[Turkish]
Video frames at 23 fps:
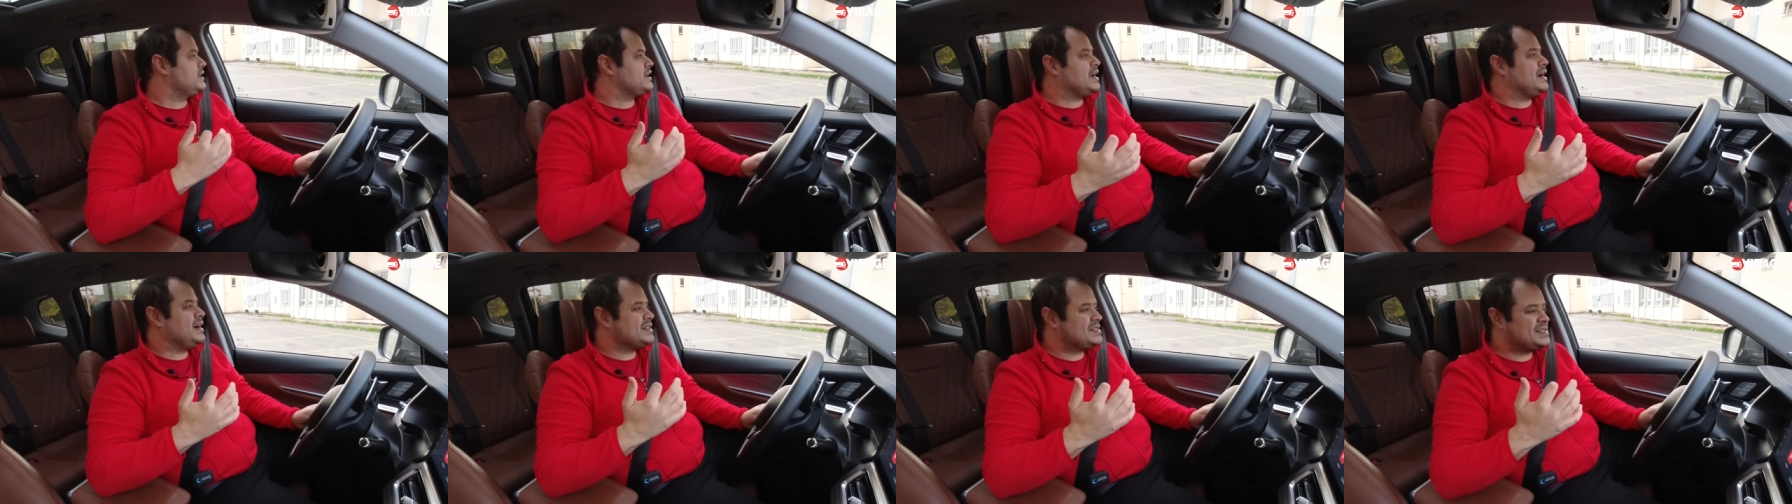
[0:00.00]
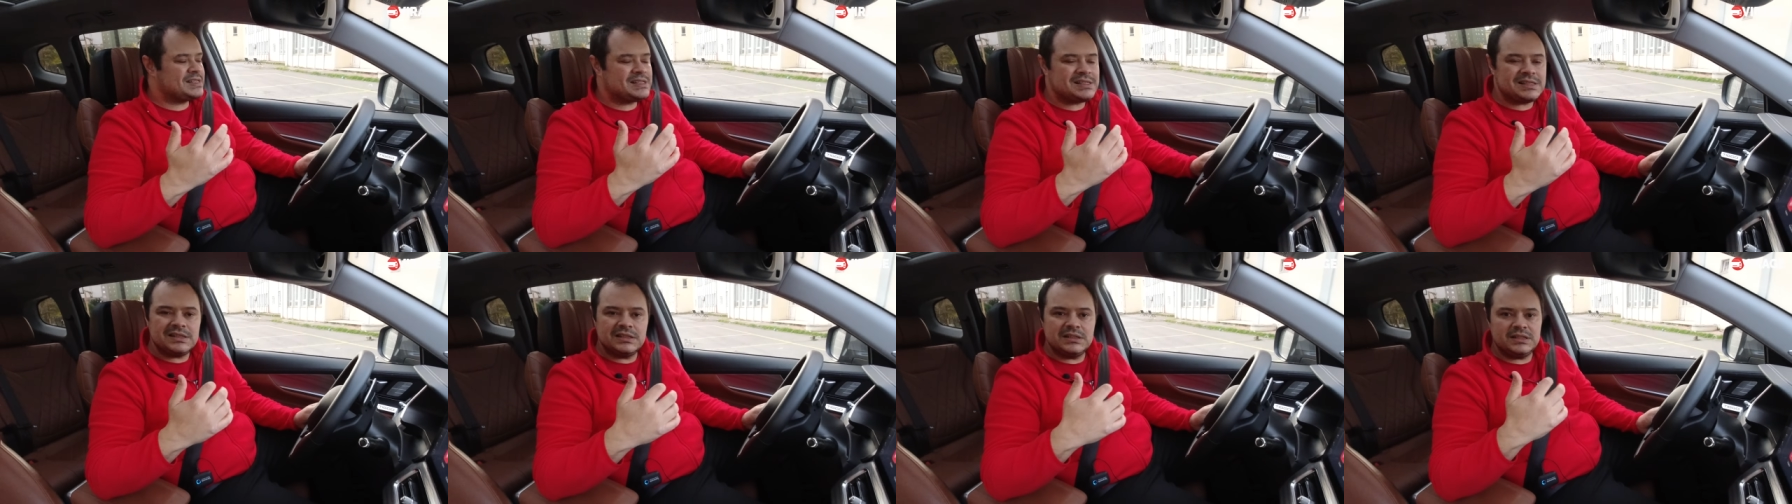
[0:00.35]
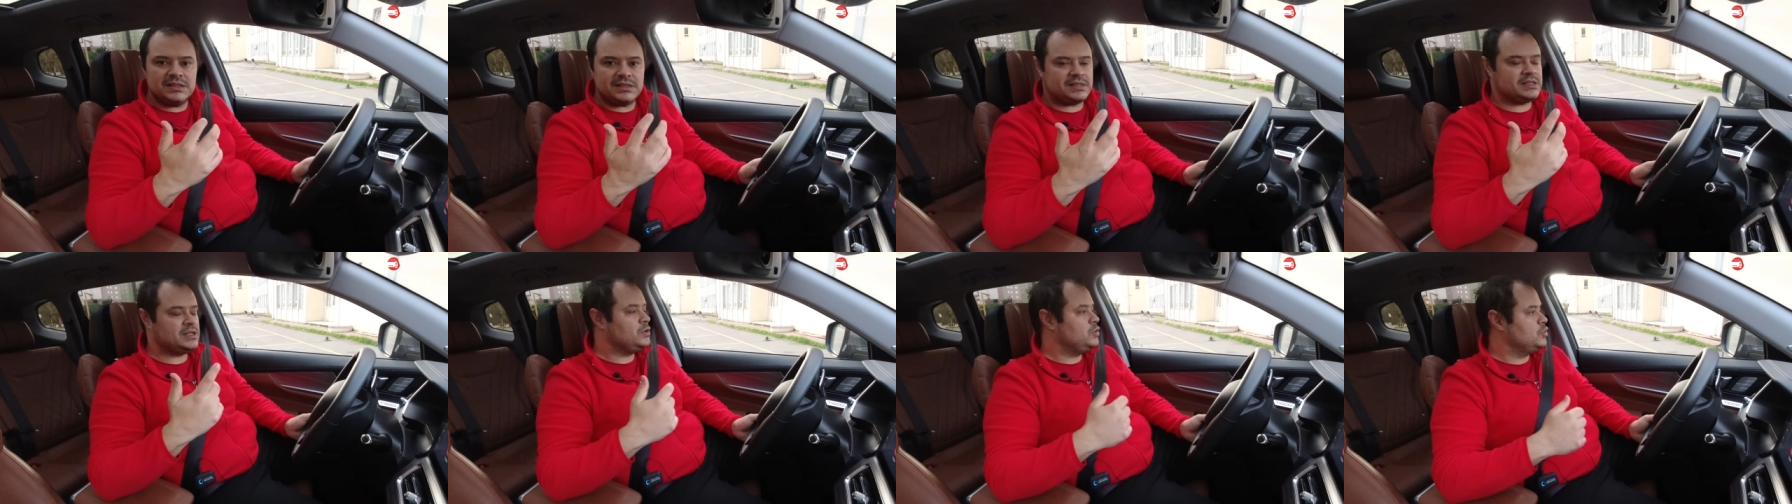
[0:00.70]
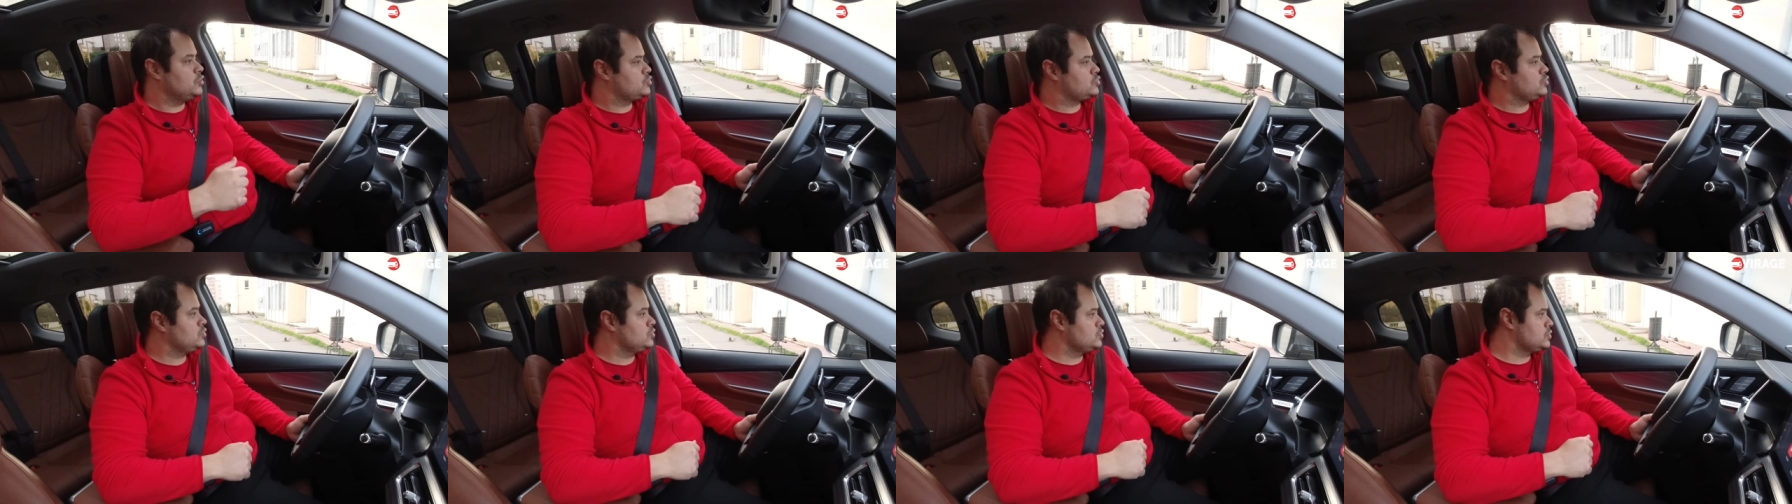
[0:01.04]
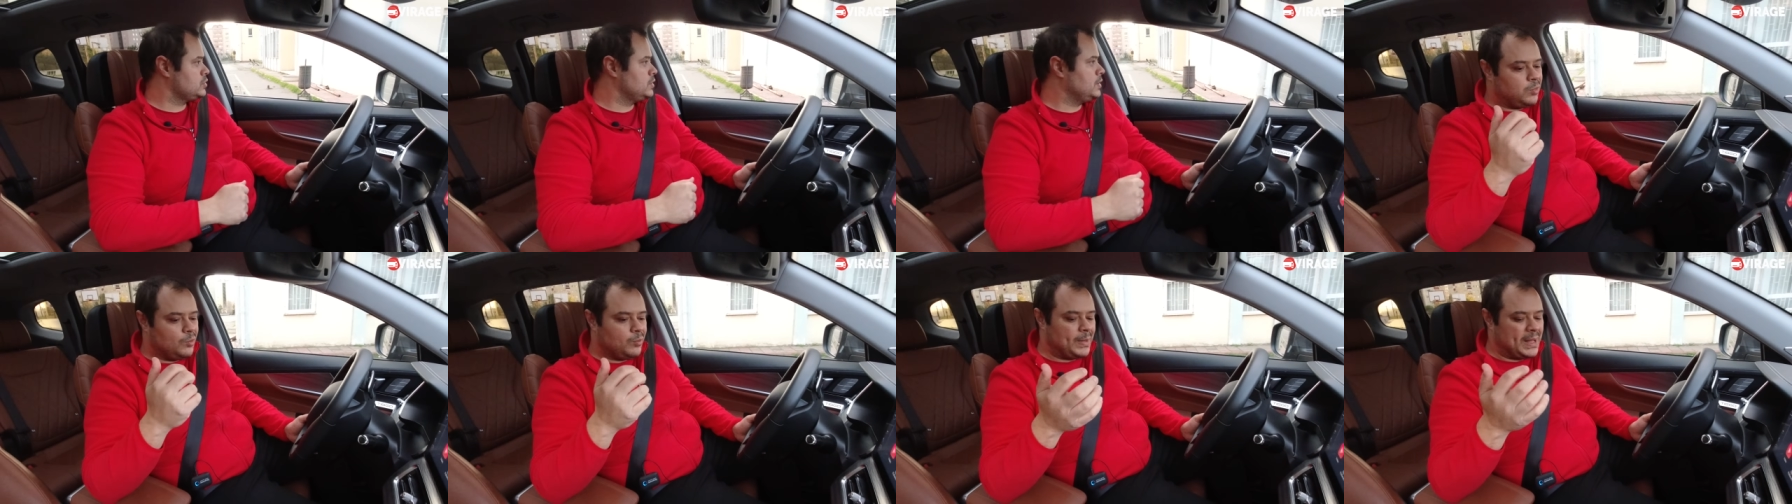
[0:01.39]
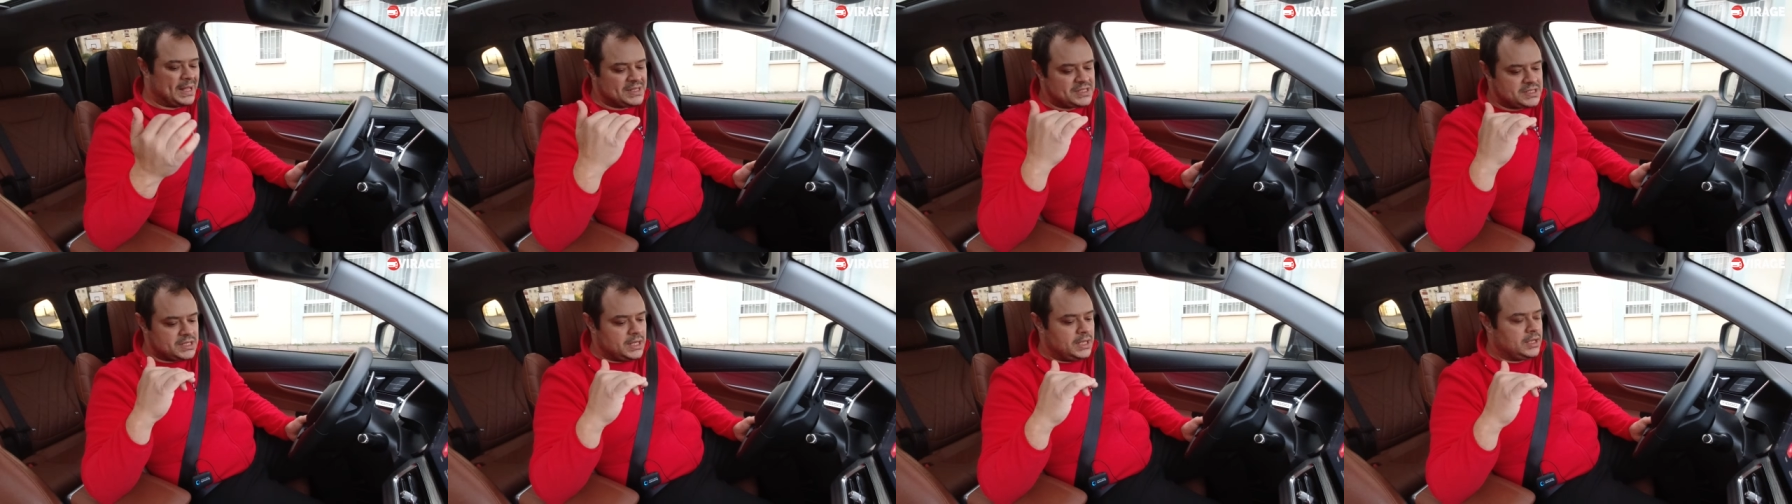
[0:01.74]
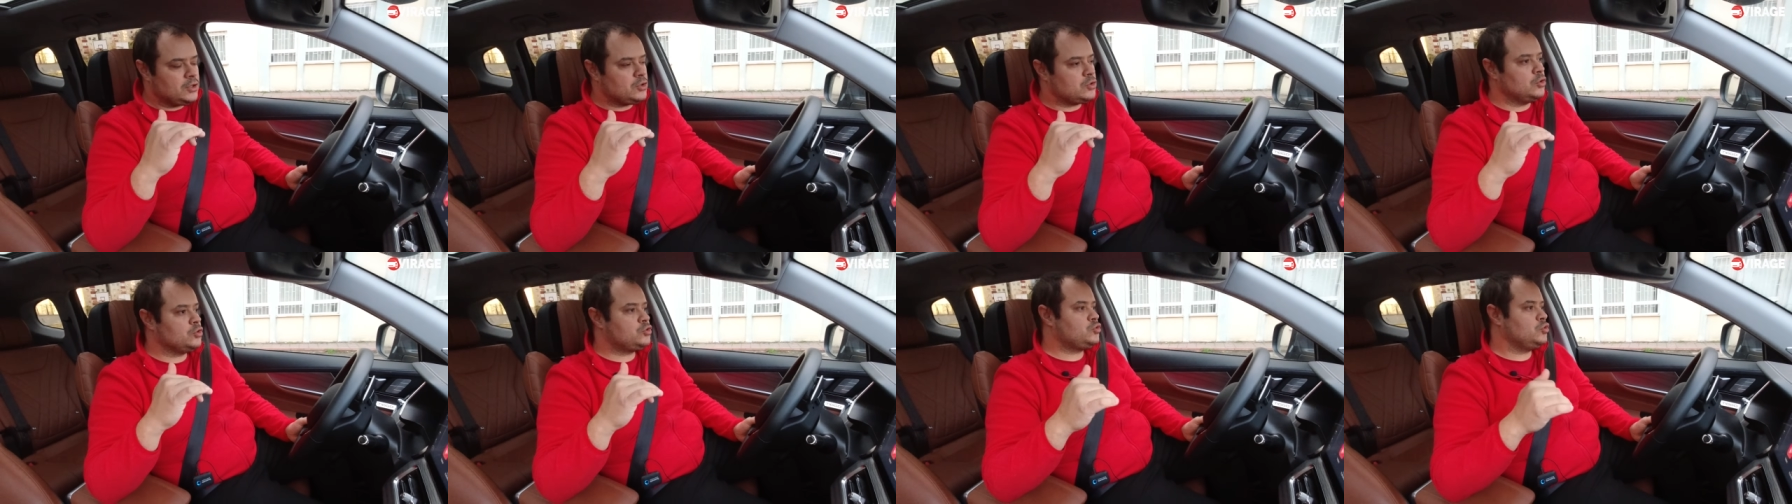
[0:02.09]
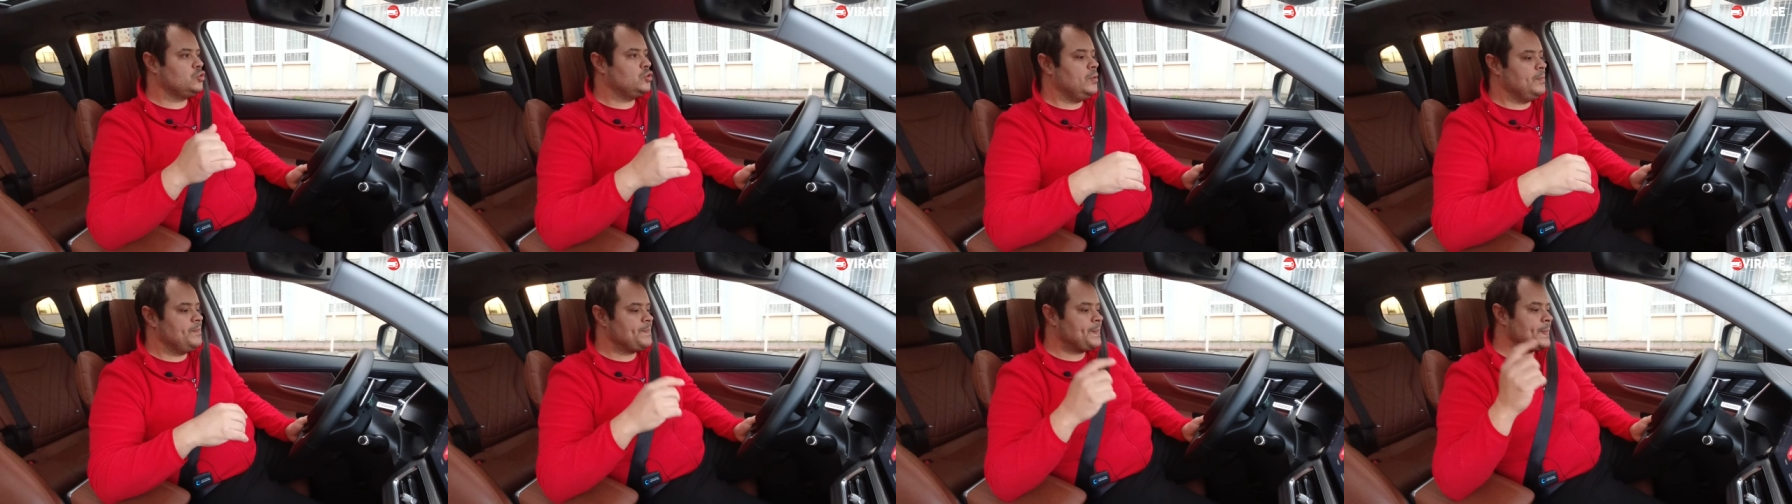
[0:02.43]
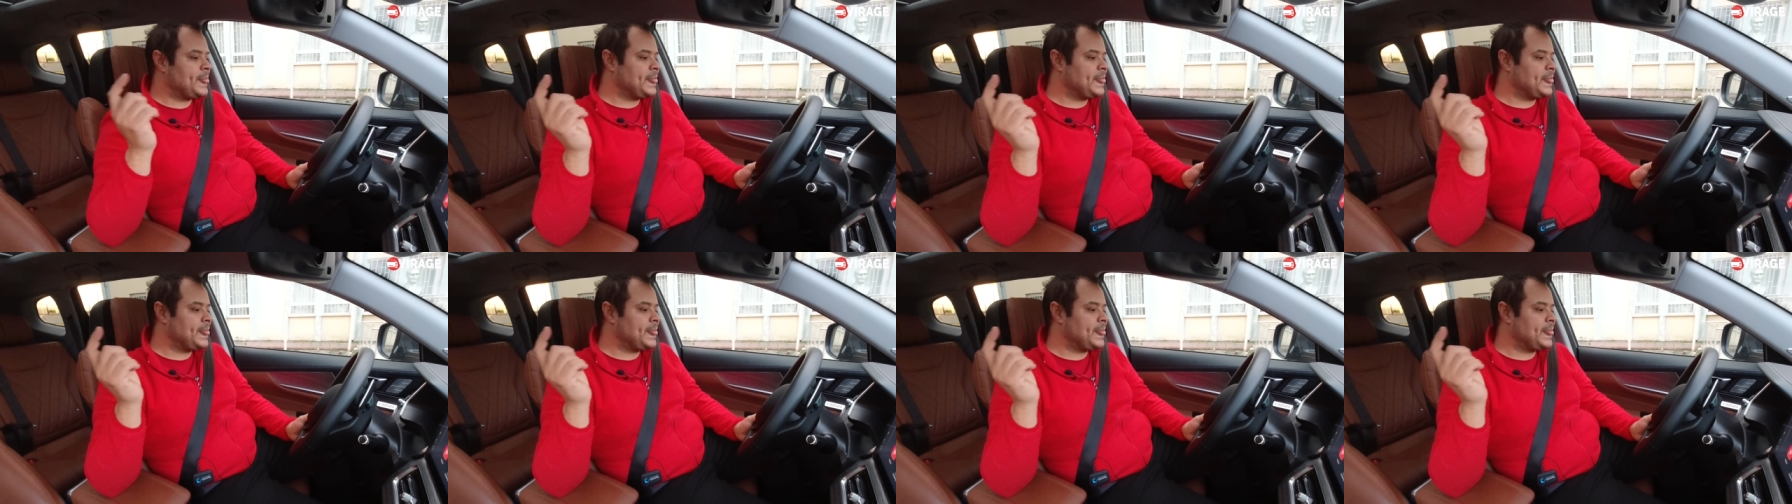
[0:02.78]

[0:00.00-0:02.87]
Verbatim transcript: ve rahatsızlığı hissediyorsunuz. Bu bence kötü.